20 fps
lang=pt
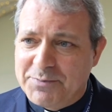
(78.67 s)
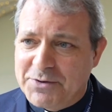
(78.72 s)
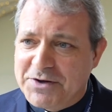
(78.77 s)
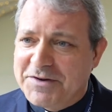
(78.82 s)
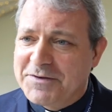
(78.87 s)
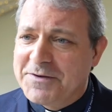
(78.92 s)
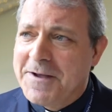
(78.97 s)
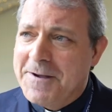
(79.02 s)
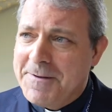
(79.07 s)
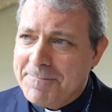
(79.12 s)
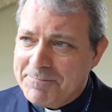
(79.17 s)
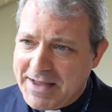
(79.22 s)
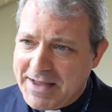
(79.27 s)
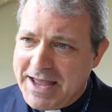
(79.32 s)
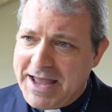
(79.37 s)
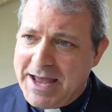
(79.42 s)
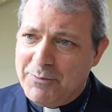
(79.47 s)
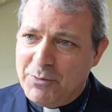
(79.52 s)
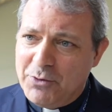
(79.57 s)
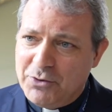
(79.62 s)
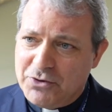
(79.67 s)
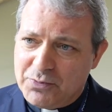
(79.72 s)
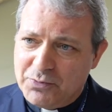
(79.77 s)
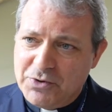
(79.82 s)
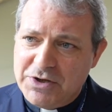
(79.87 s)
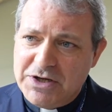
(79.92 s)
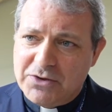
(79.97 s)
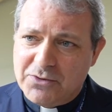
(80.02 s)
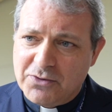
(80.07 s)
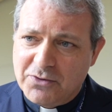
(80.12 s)
E por isso é muito
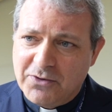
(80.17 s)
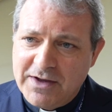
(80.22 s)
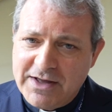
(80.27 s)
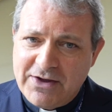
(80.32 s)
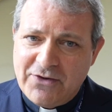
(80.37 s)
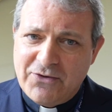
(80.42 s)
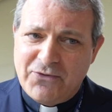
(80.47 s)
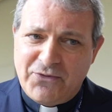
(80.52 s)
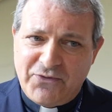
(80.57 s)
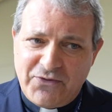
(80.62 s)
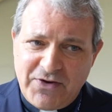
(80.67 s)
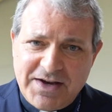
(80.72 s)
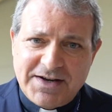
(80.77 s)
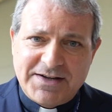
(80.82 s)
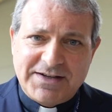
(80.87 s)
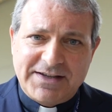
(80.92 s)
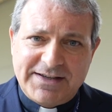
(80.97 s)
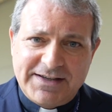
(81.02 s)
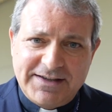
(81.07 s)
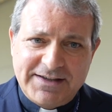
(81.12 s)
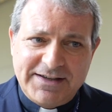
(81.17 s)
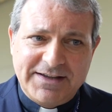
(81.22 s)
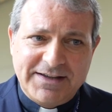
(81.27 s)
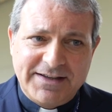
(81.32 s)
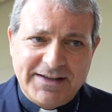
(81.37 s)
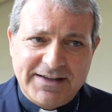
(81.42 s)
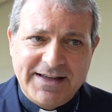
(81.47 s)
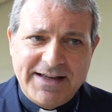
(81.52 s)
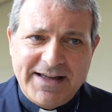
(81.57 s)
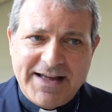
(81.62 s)
bonito ver
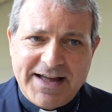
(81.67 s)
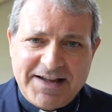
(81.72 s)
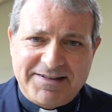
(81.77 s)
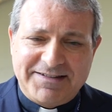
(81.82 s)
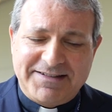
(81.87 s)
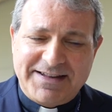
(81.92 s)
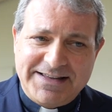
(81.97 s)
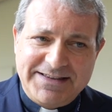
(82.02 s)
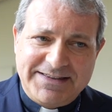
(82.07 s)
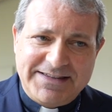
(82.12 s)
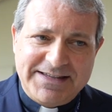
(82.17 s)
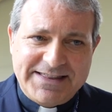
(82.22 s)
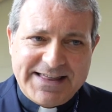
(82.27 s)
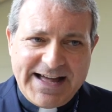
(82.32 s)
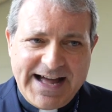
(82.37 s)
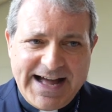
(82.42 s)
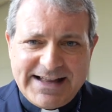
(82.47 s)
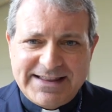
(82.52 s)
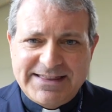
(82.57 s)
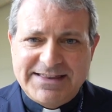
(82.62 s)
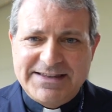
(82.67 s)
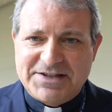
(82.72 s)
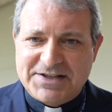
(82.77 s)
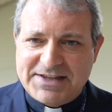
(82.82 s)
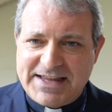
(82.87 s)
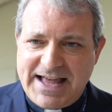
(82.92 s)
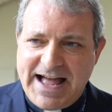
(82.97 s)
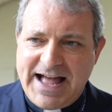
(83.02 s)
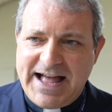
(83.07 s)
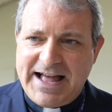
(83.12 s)
que a santidade
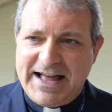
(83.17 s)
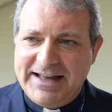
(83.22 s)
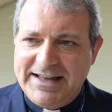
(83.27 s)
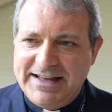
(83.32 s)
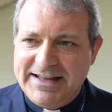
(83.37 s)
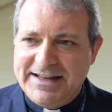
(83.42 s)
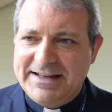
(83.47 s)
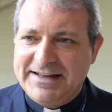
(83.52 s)
está